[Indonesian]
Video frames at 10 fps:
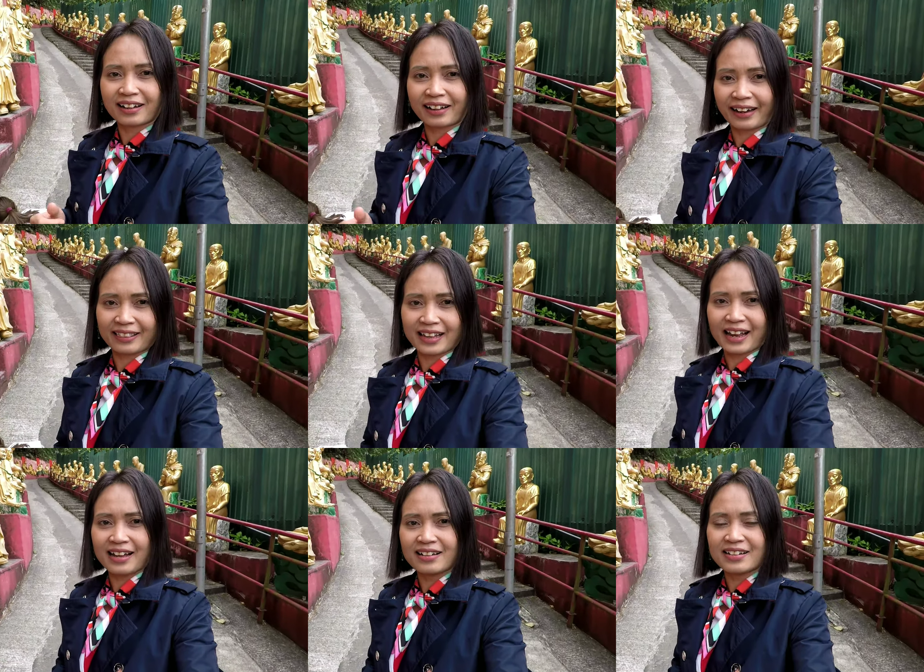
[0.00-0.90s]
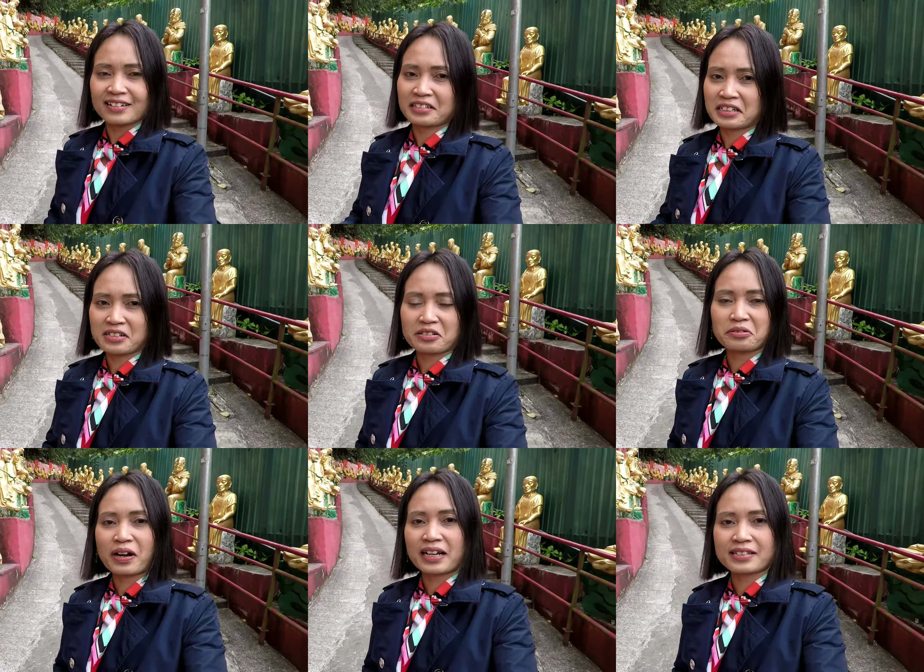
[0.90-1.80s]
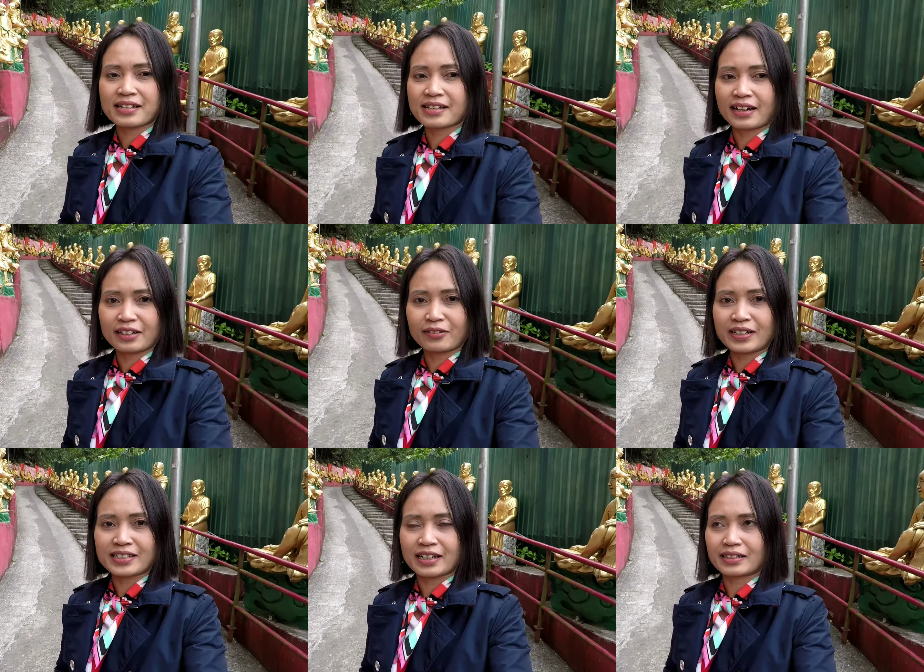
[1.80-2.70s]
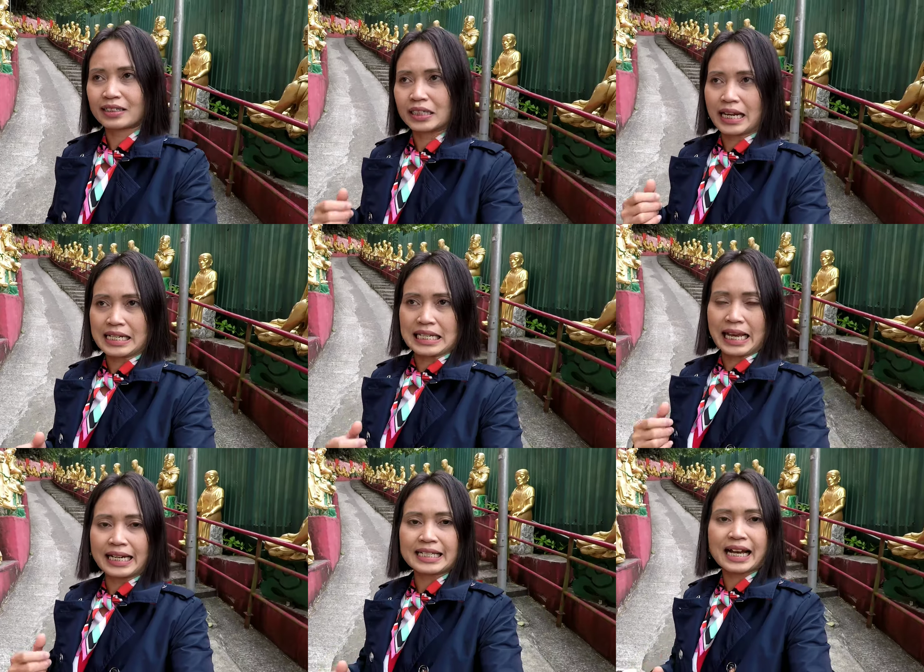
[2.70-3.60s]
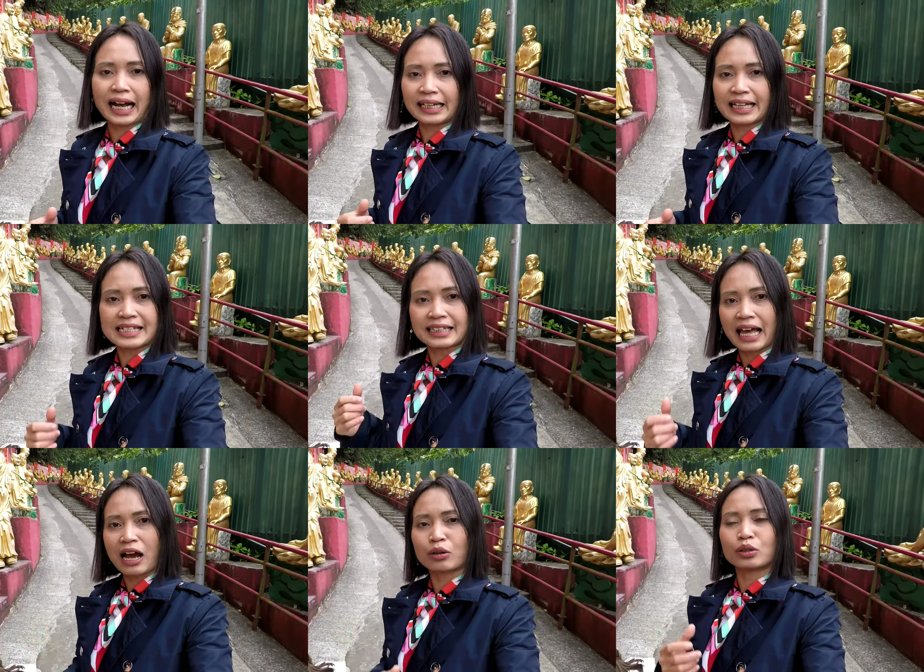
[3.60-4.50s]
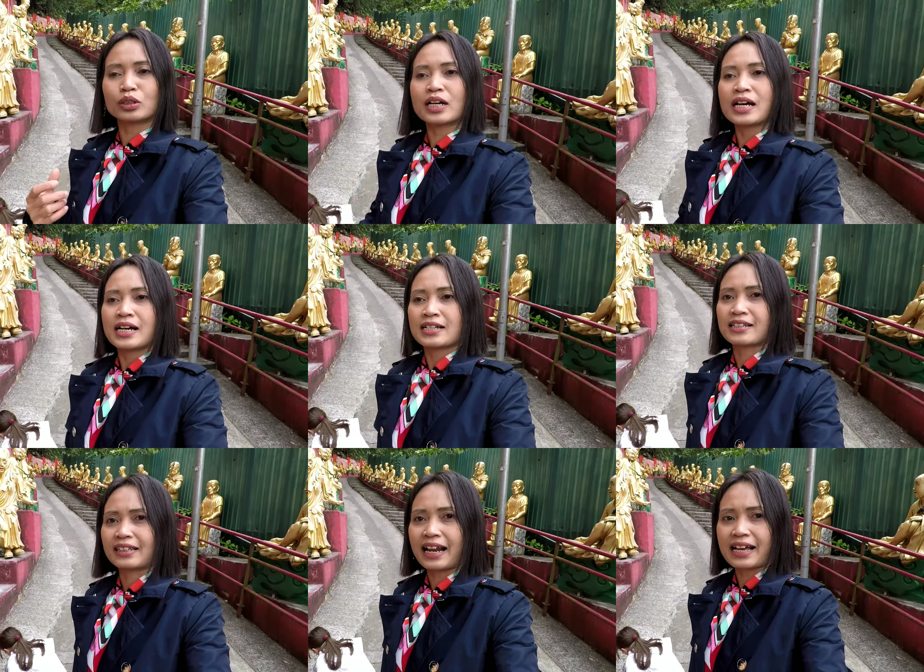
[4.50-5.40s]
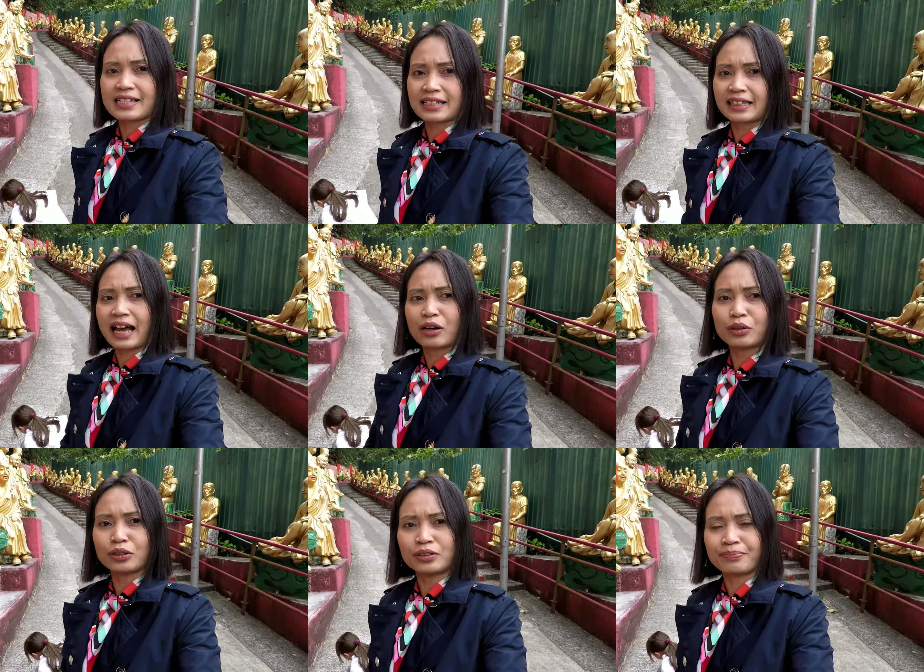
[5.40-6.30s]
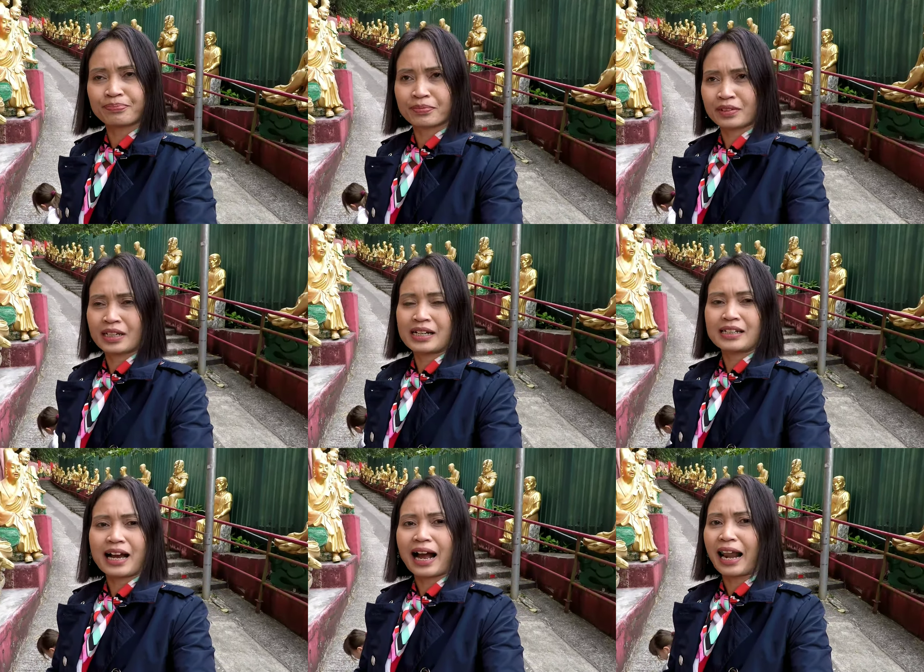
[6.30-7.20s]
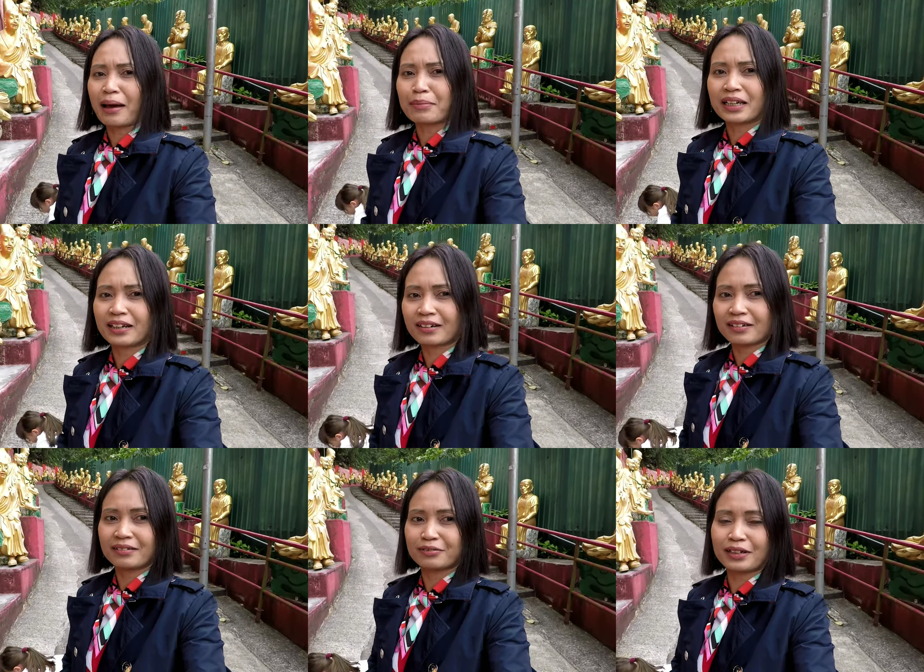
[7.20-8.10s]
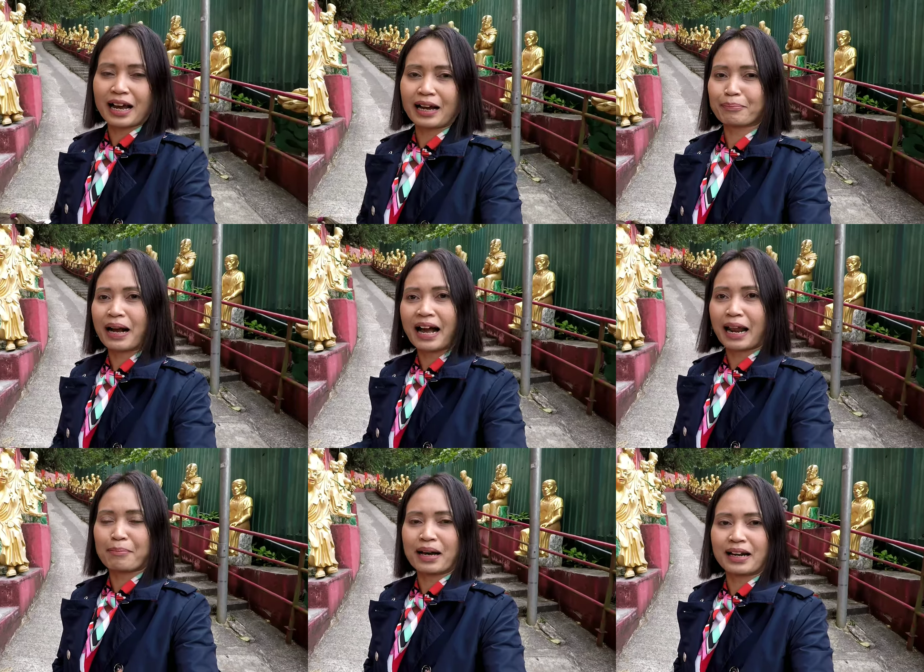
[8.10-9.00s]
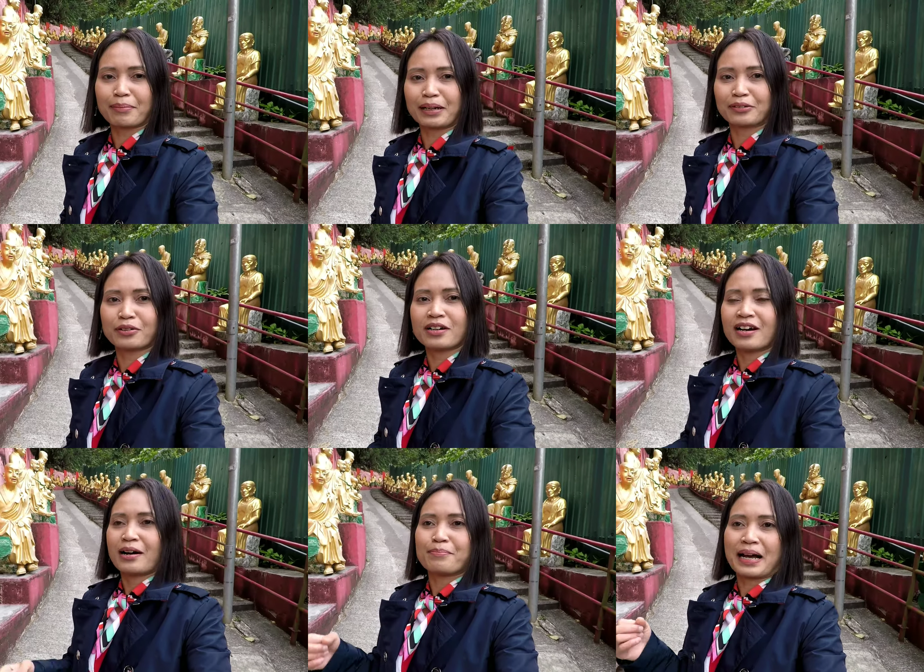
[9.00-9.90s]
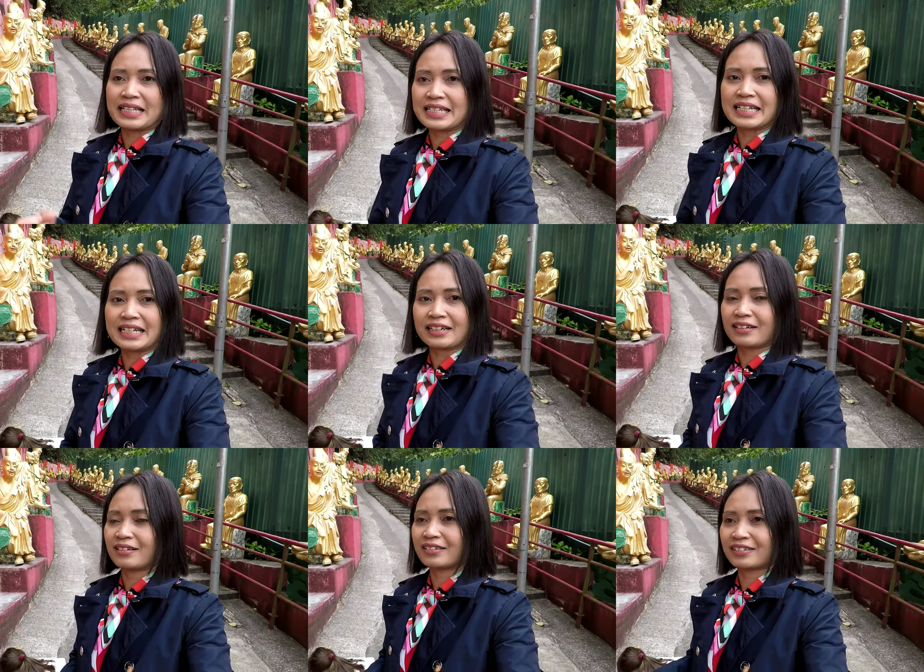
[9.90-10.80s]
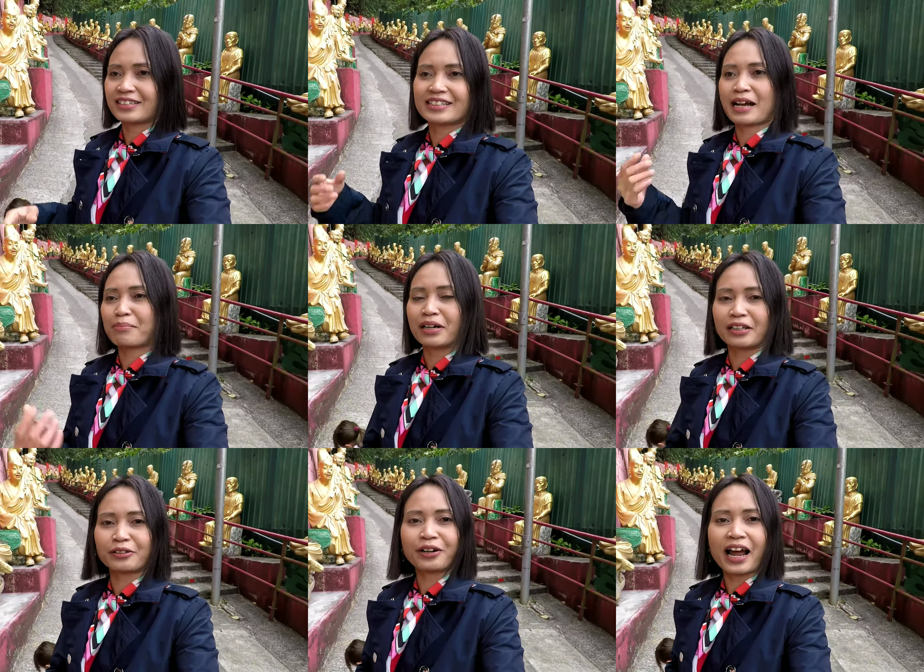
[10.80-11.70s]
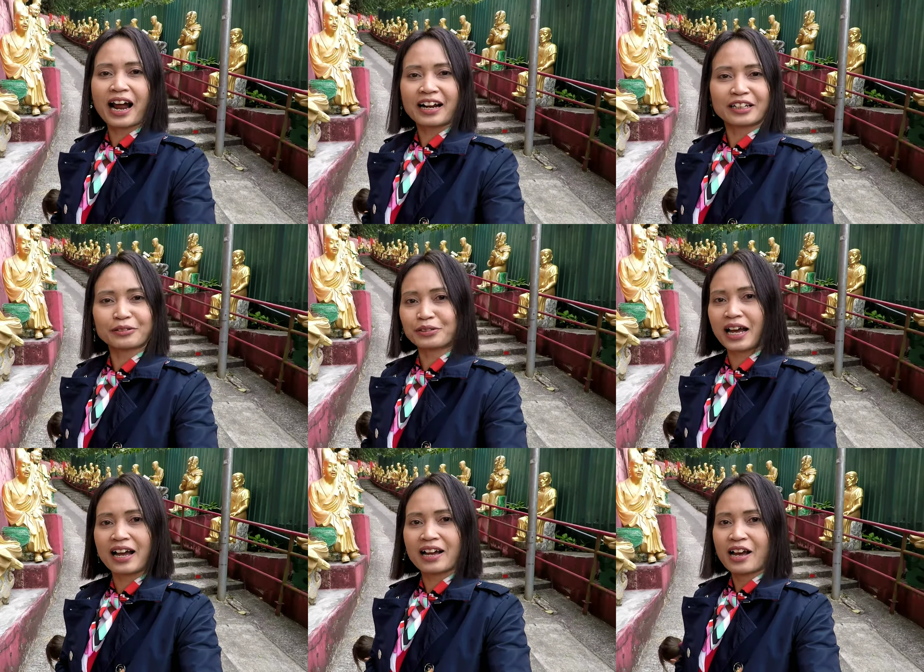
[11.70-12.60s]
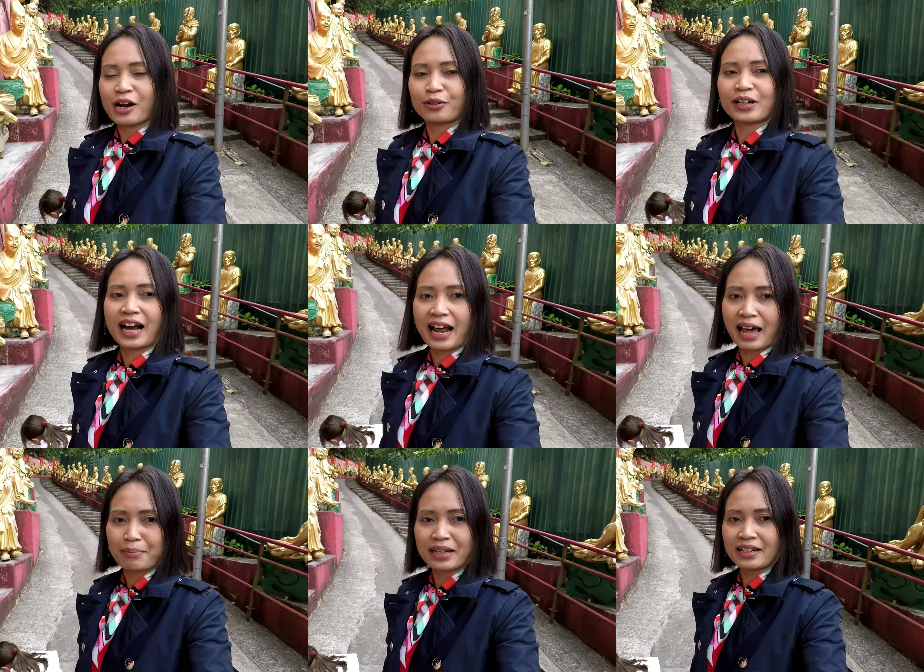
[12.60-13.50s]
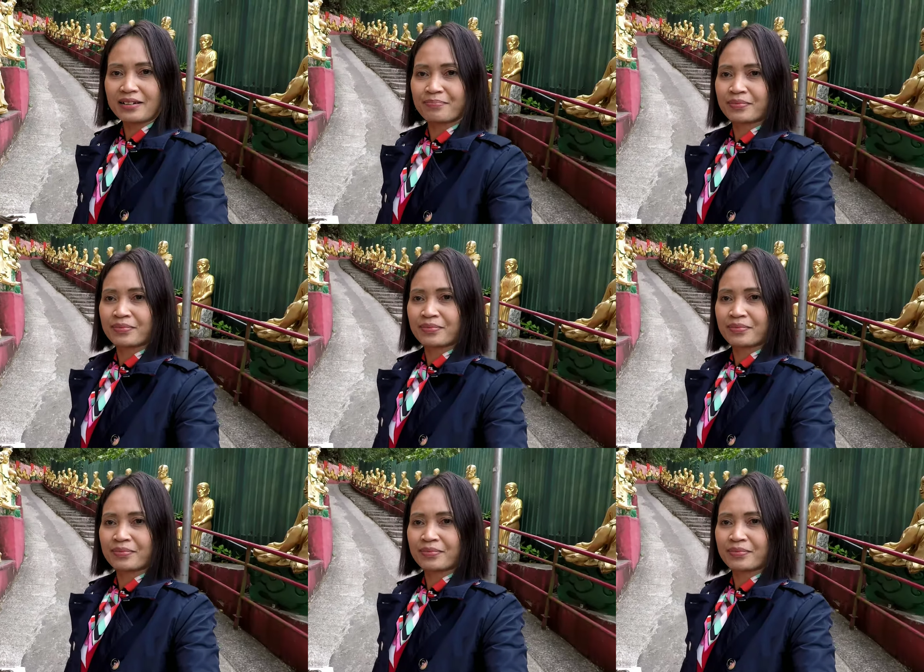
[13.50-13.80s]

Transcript: kereta dan uang jajan gitu aja. Dan saya di Jakarta setahun. Setelah setahun, yang ngalamin udah pengalaman apa itu banjir dijamret orang gitu udah udah ngalamin